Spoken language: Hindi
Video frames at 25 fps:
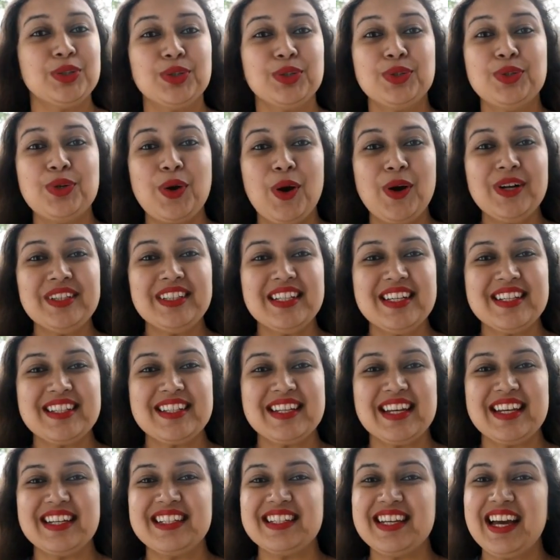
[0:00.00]
तो नॉर्थ
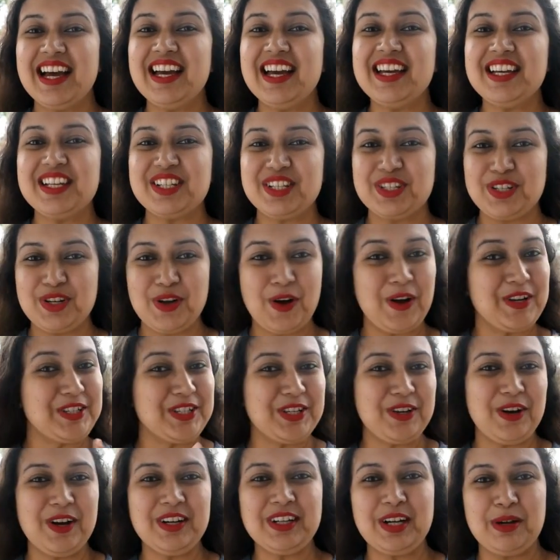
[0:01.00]
ईस्ट इंडिया इज़
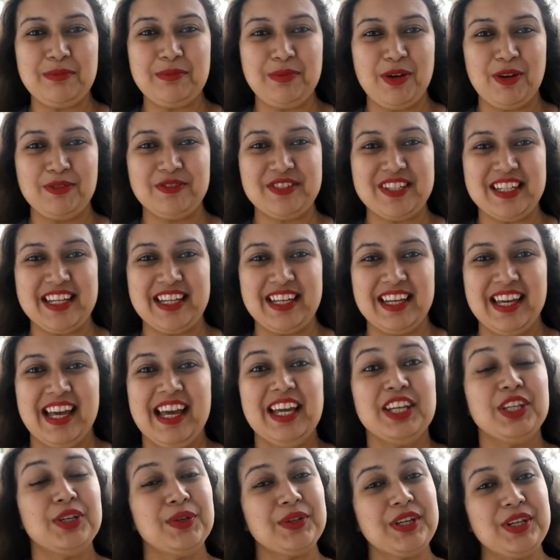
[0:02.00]
नॉट योर कप ऑफ
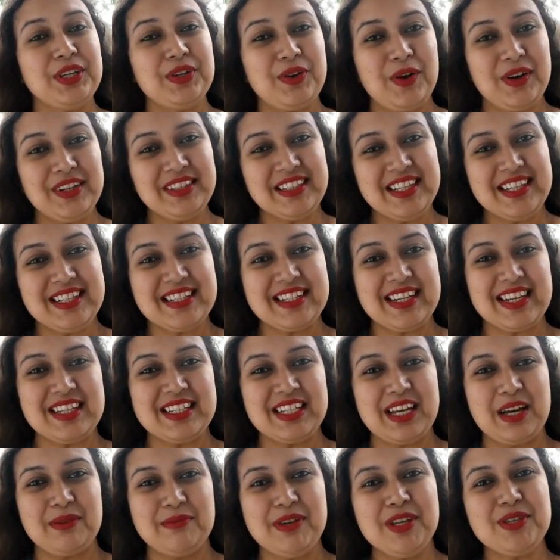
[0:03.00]
टी क्योंकि नॉर्थ ईस्ट
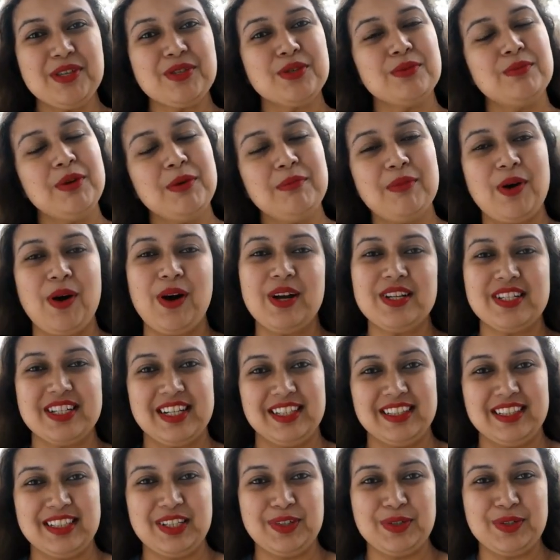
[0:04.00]
इंडिया में सुबह बहुत
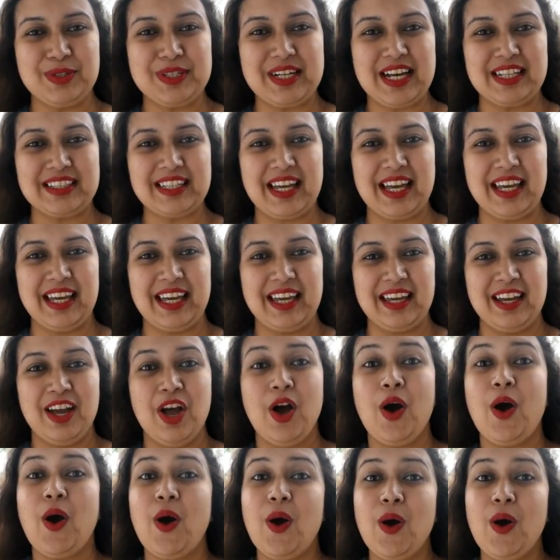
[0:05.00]
जल्दी हो जाता है
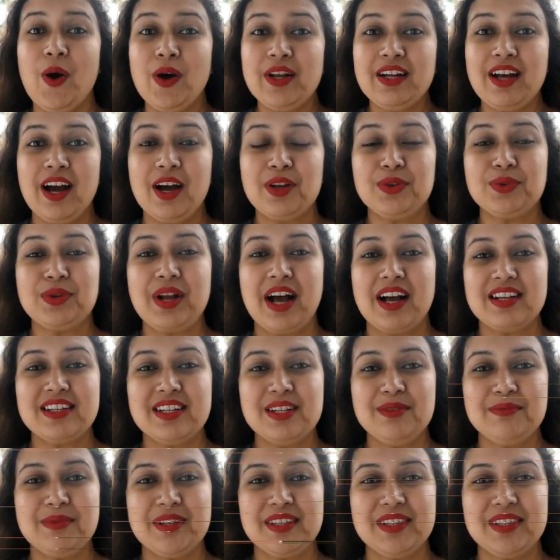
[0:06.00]
और अरुणाचल